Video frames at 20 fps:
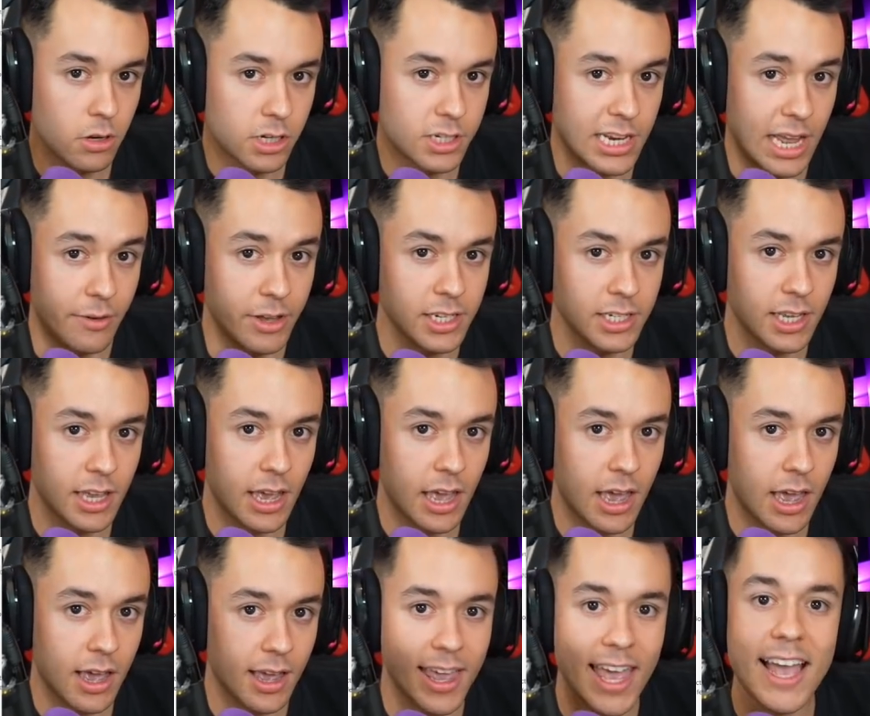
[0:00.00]
¿sabes?
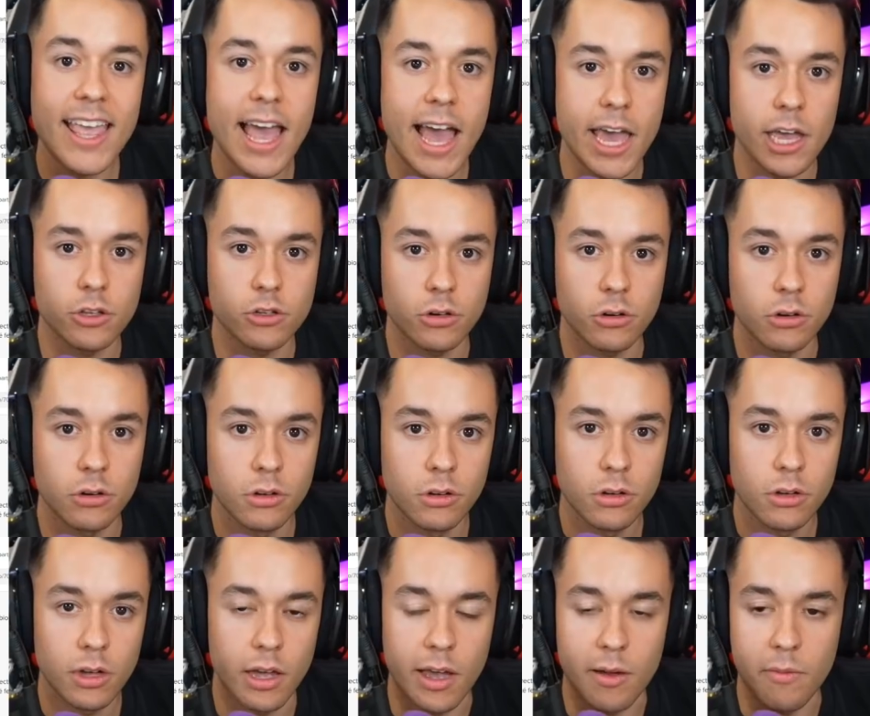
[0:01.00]
Que, haya hecho.
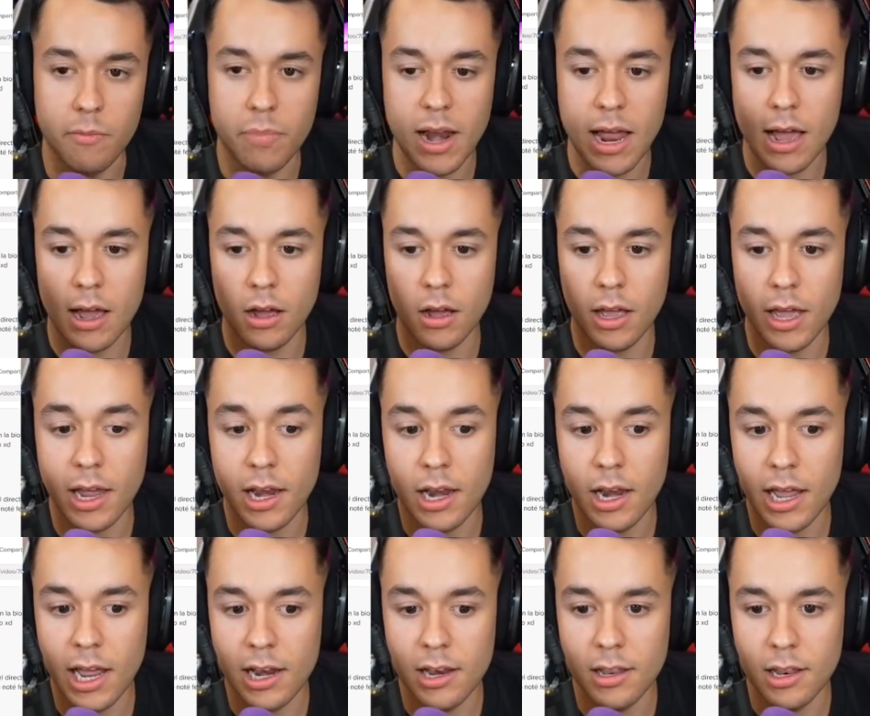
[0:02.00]
En plan,
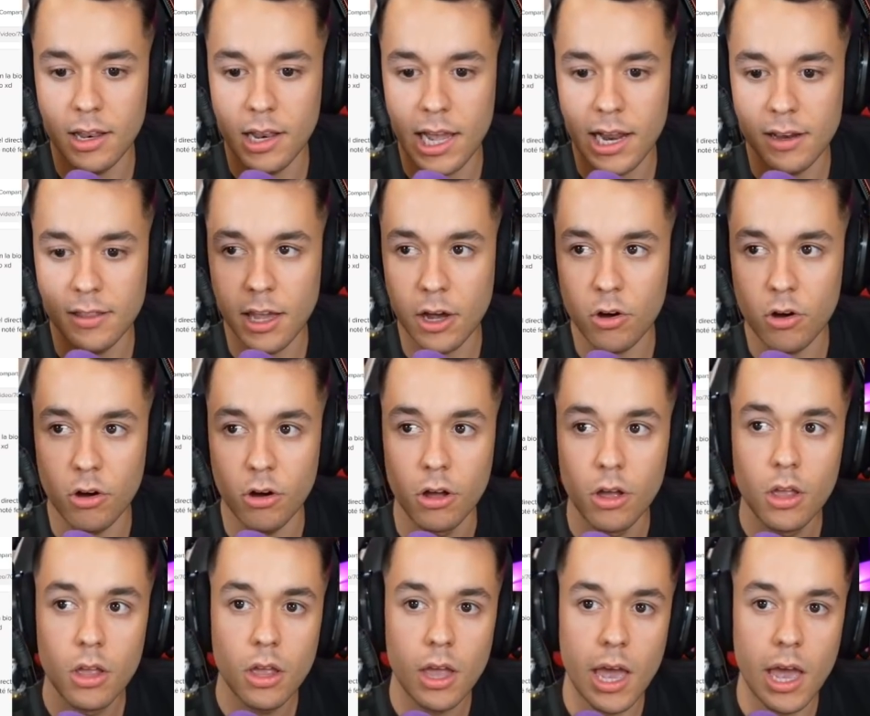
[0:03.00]
él, él, él dijo,